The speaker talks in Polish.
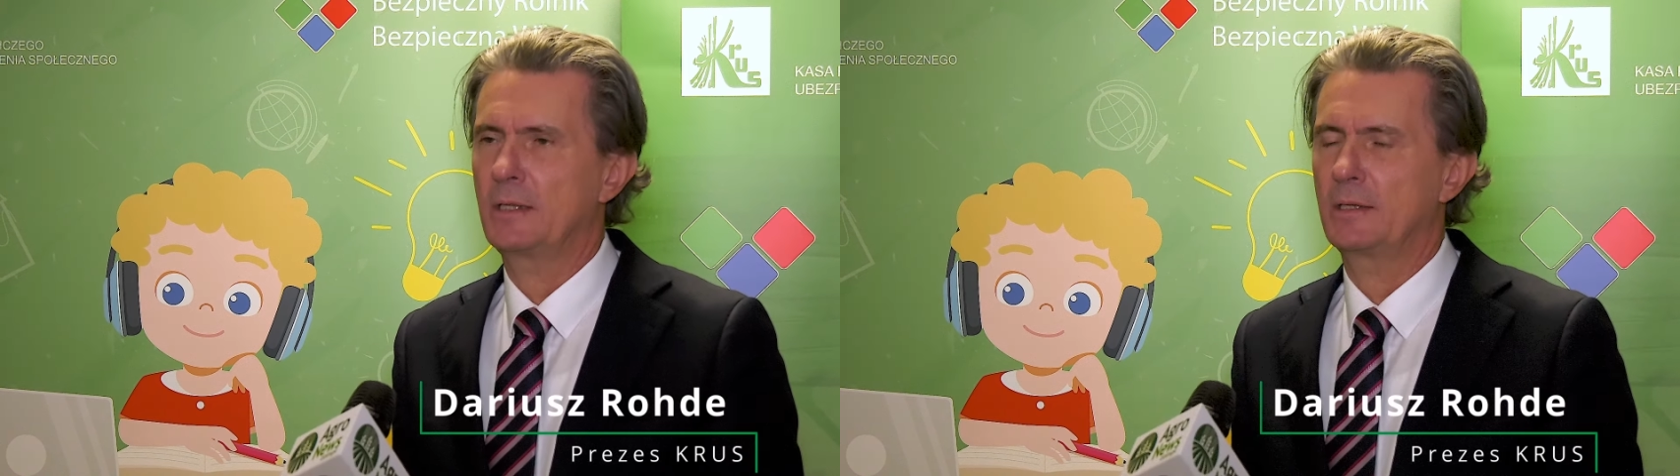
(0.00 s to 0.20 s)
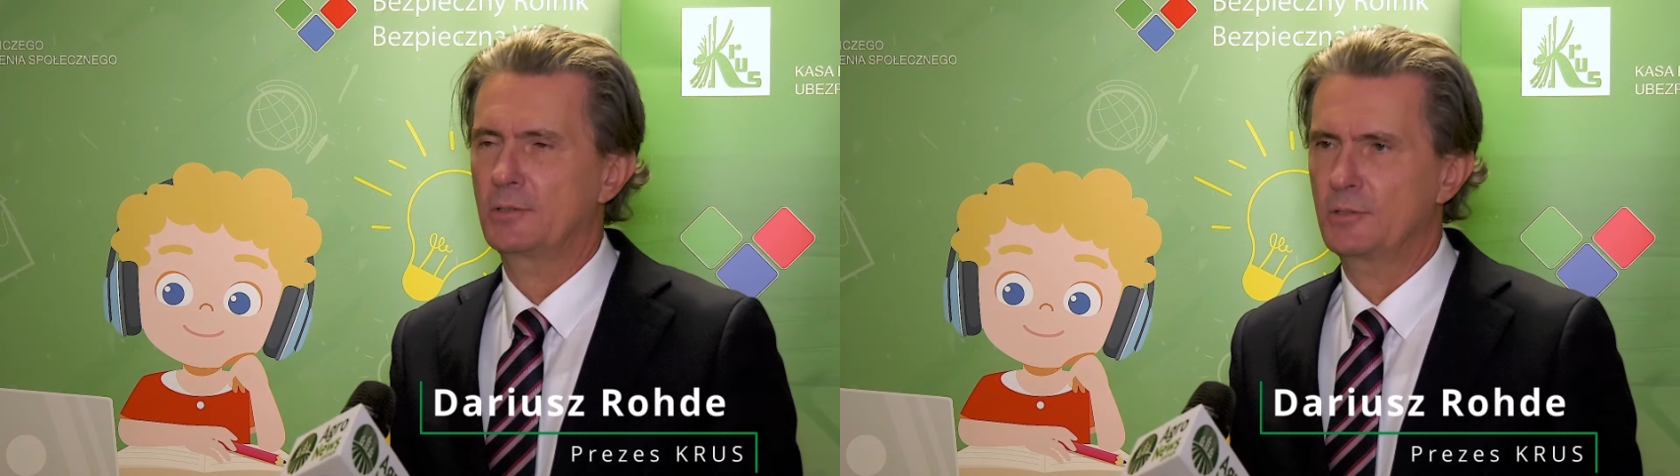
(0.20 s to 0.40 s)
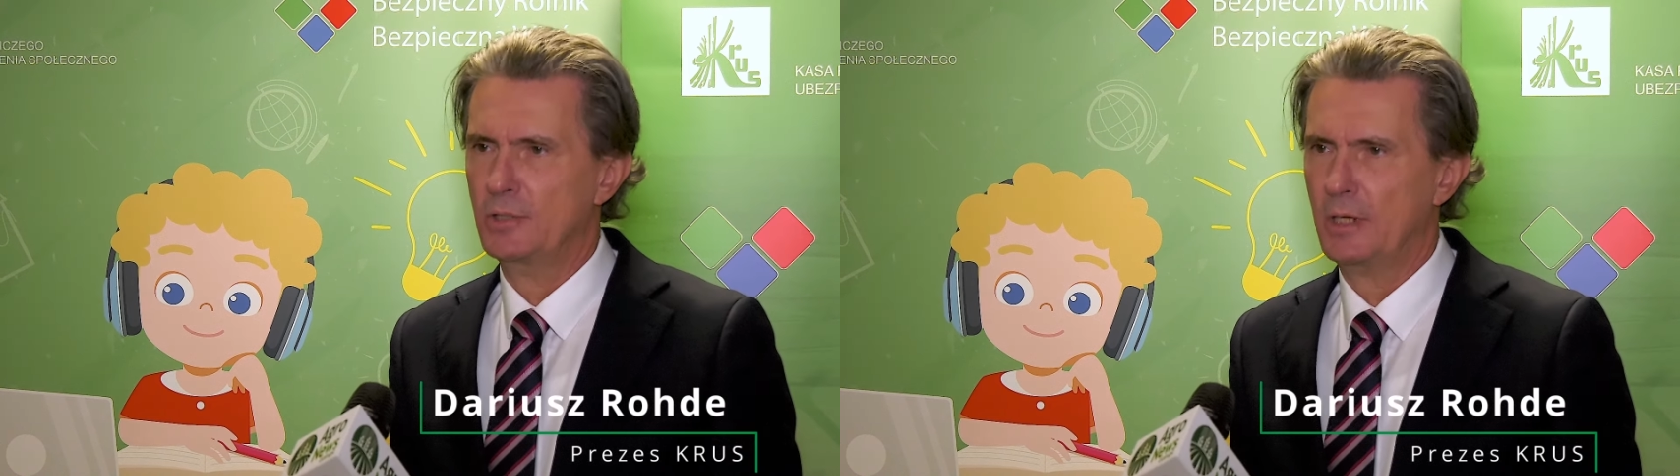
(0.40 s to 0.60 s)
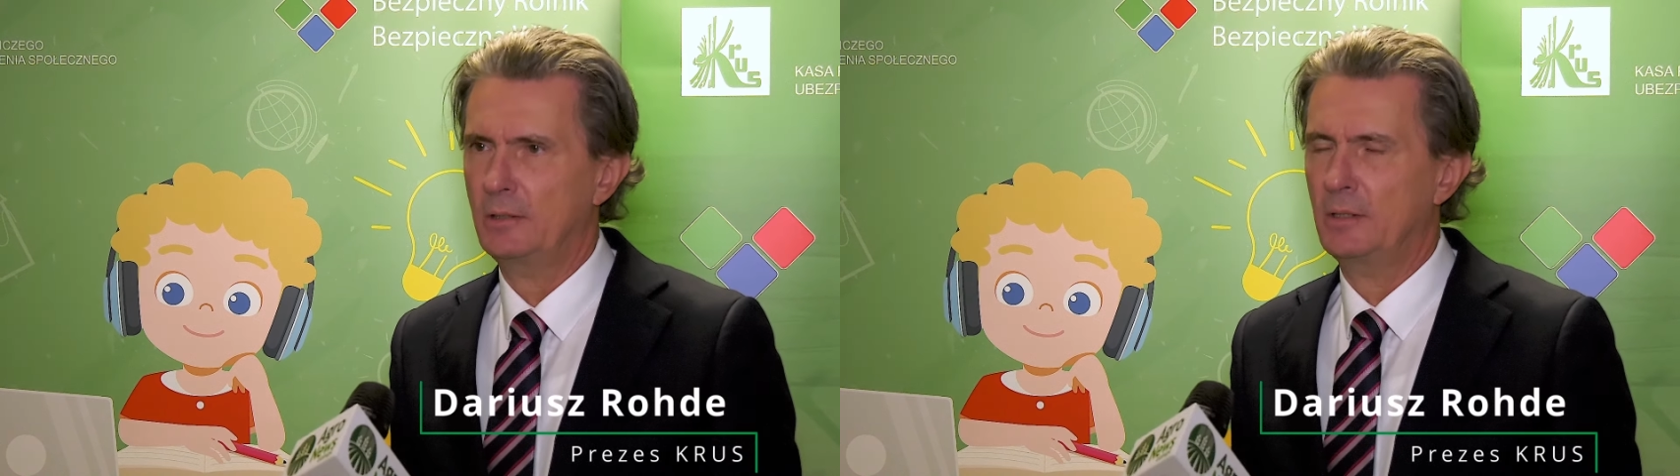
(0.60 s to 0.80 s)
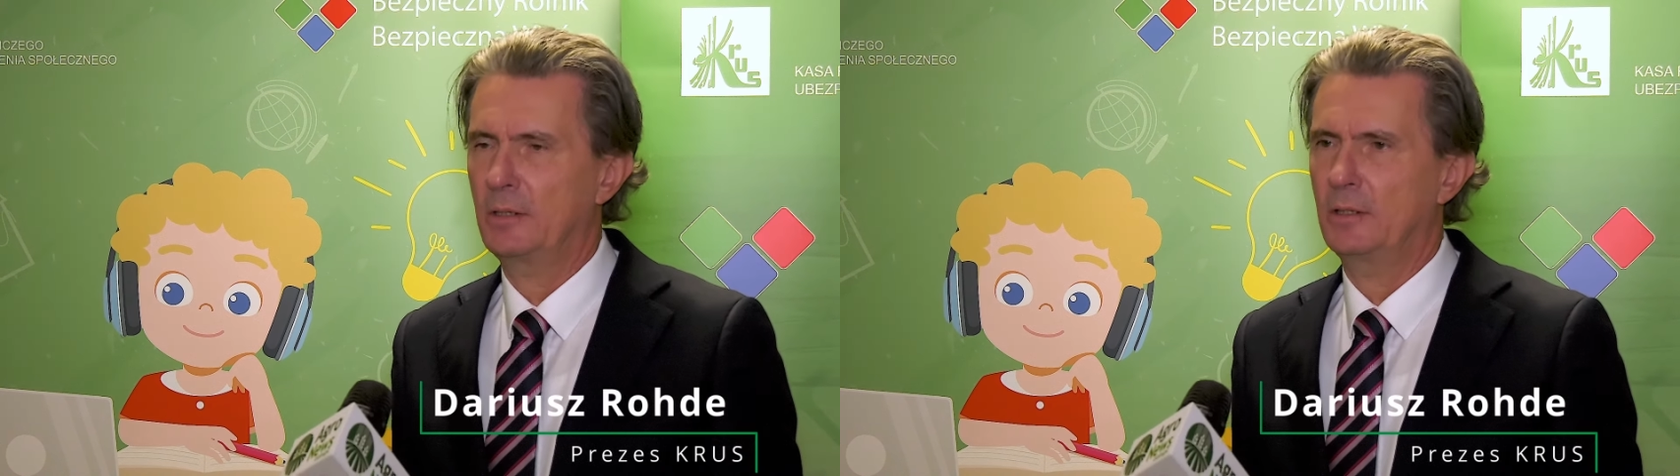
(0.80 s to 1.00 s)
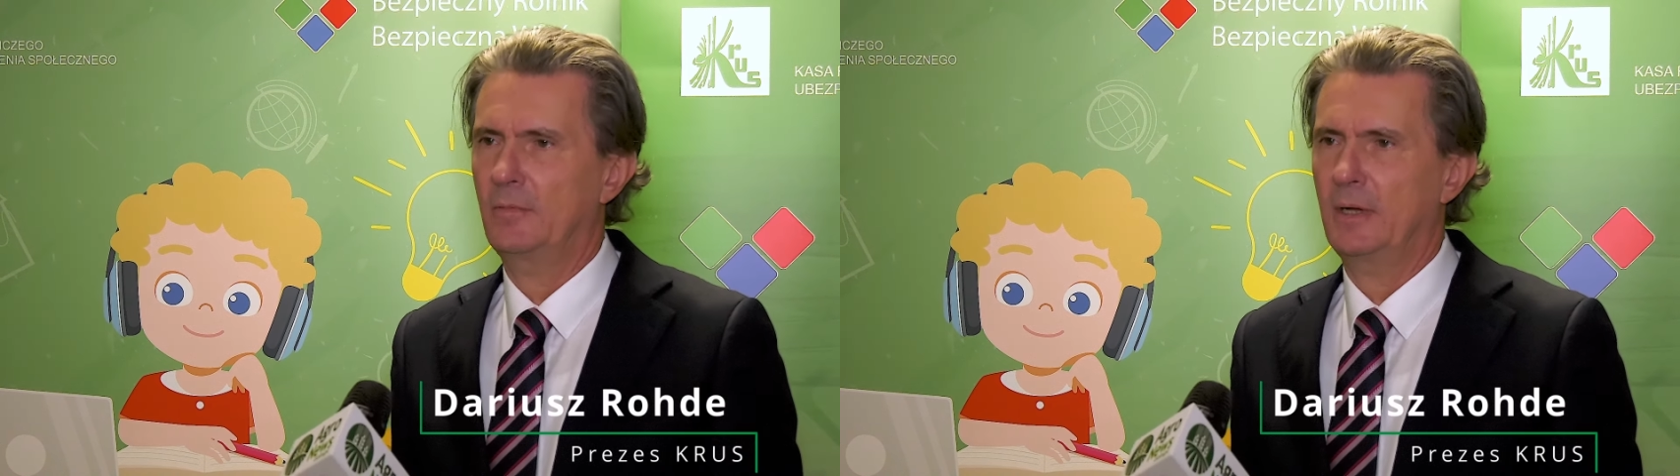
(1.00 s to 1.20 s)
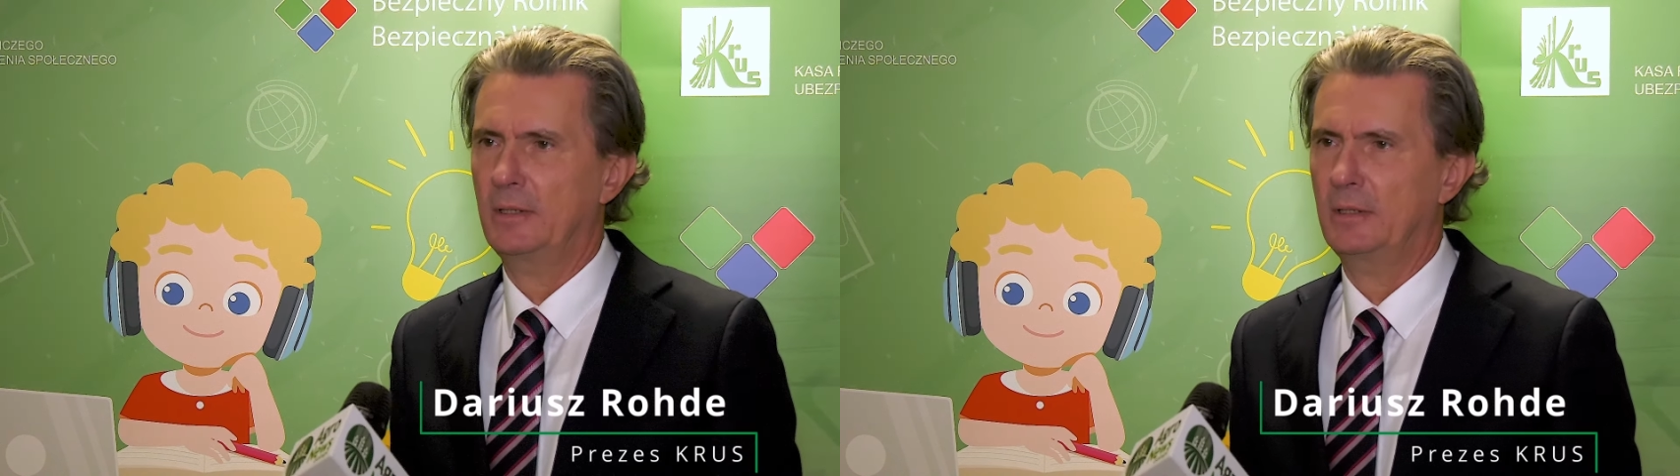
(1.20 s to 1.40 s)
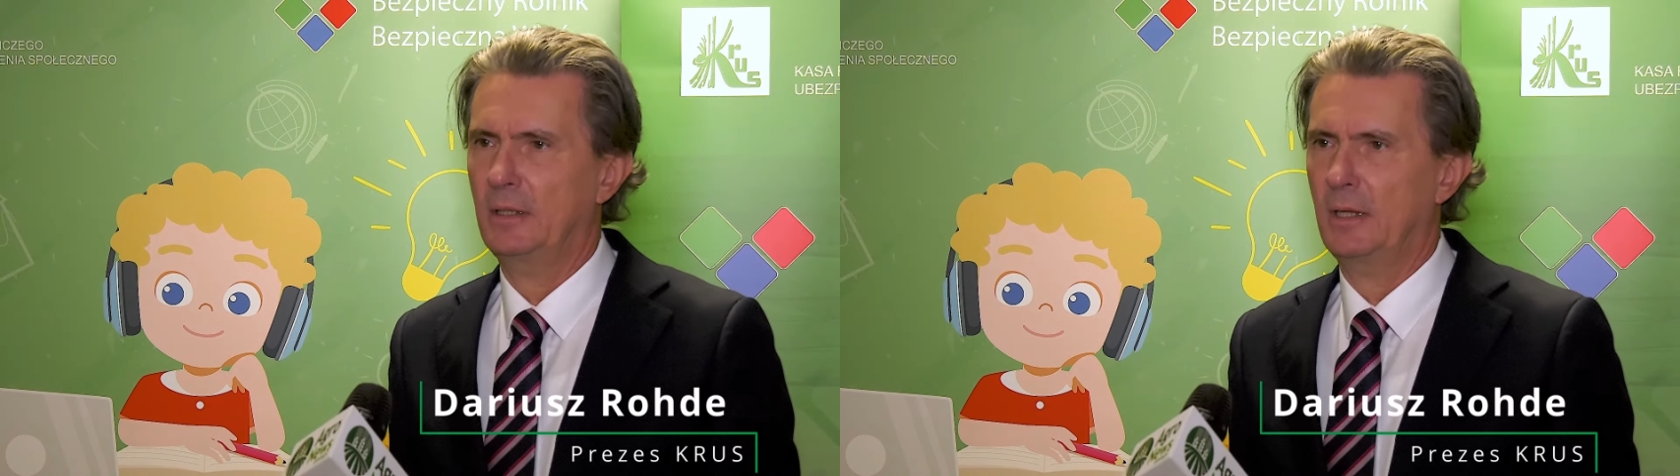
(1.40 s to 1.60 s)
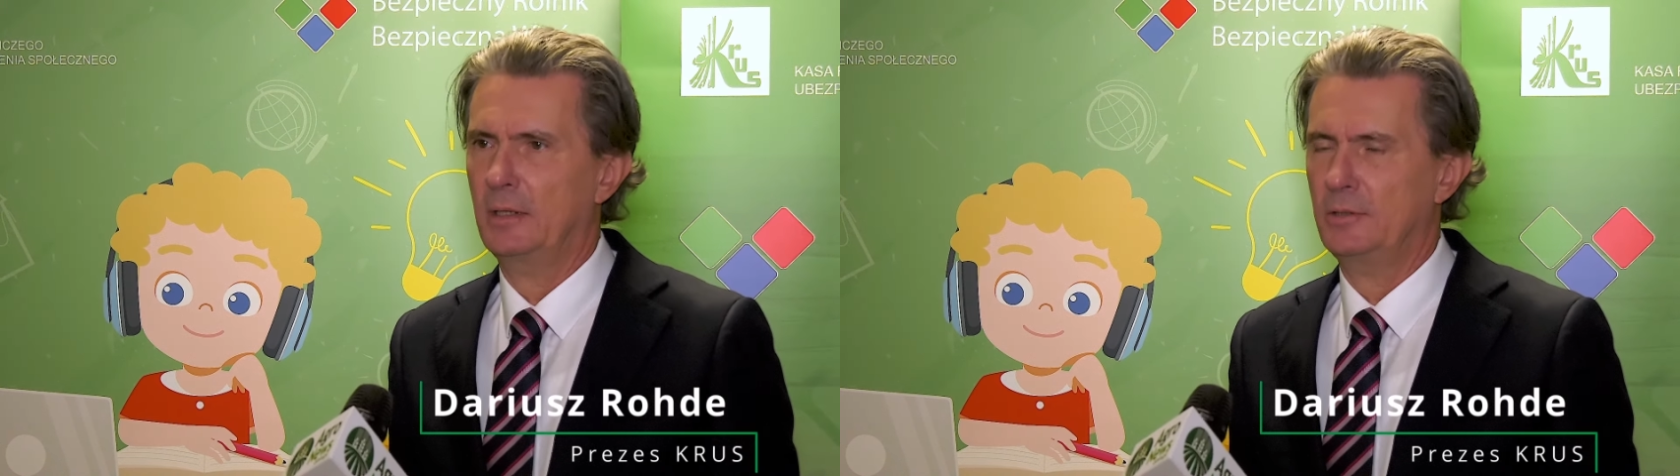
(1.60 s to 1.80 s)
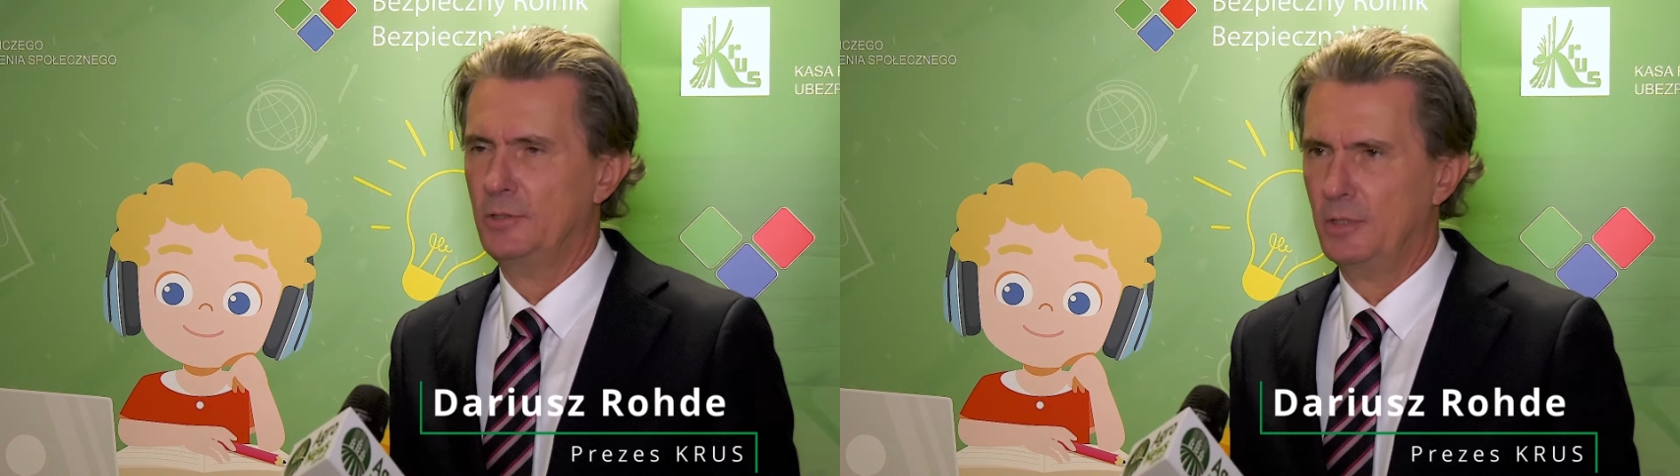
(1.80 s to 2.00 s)
jeden z trzech dedykowanych
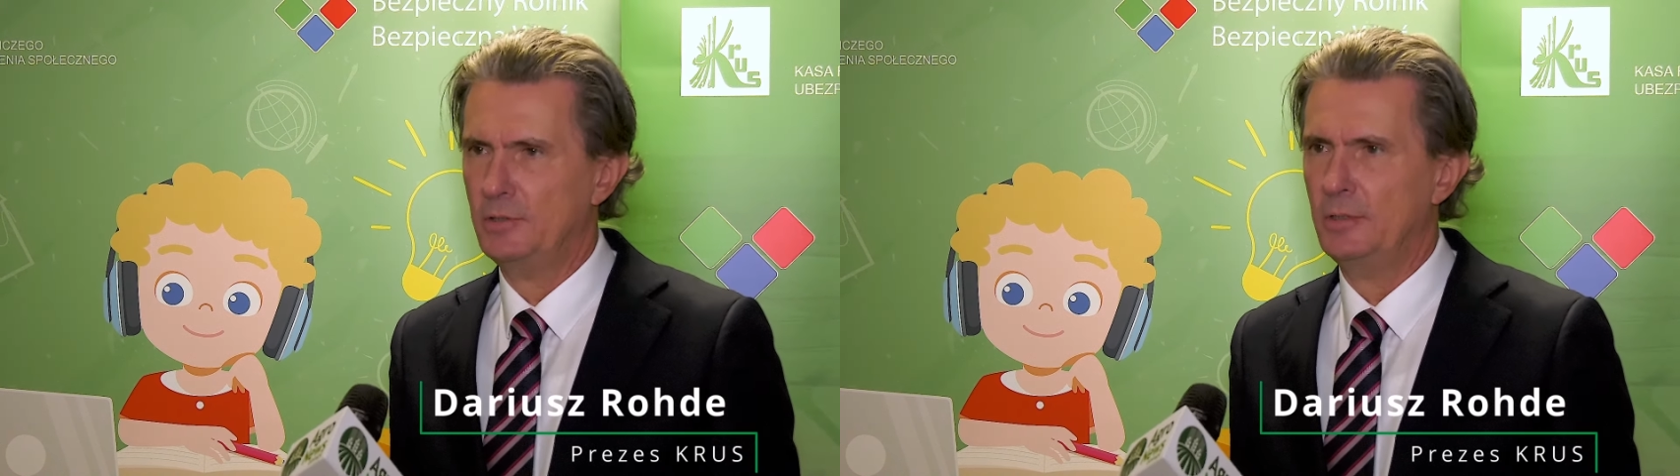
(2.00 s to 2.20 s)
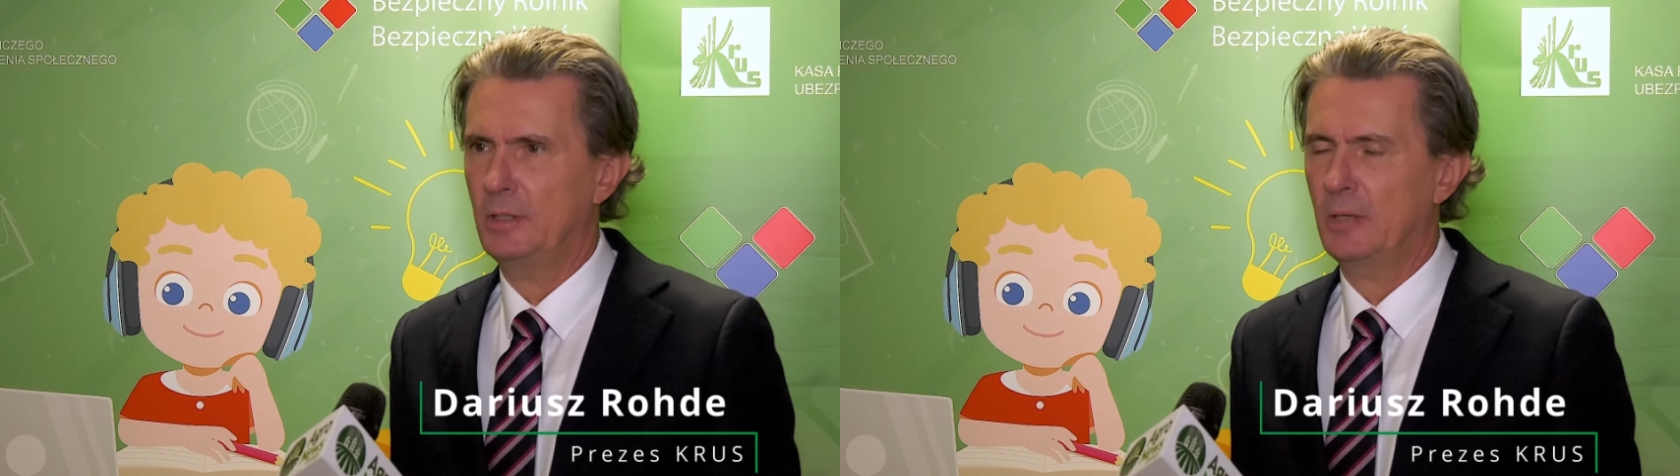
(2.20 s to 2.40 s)
dla dzieci,